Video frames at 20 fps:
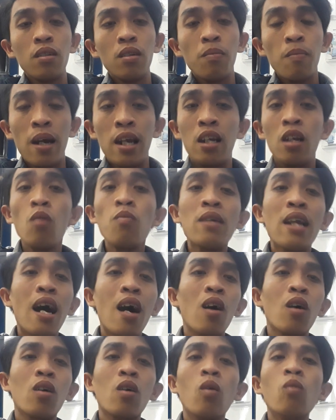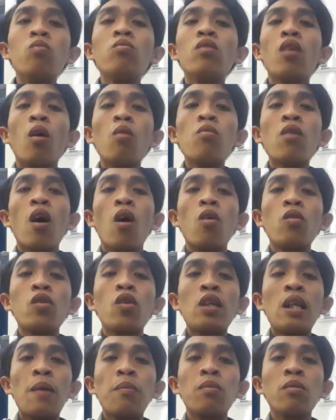mình lúc nào cũng ủng hộ
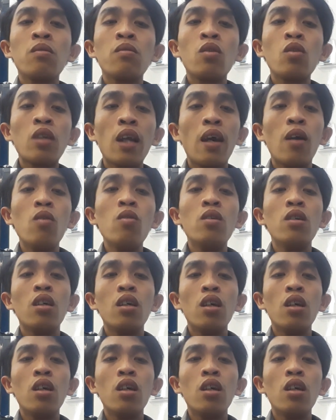chú năm chú tiểu